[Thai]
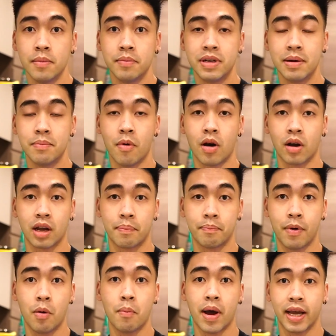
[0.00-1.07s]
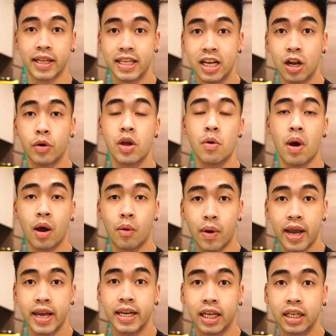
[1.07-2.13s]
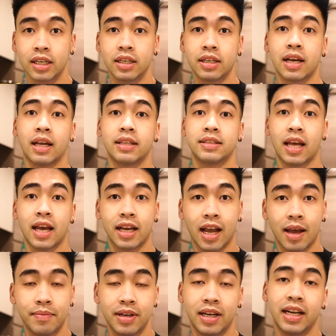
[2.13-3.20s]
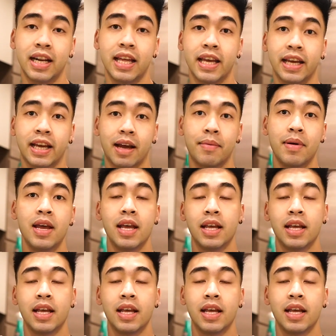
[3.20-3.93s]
เพื่อเหมาะกับเป้าหมายที่เราได้วางไว้นั่นคือการสร้างกล้ามเนื้อนั่นเองครับ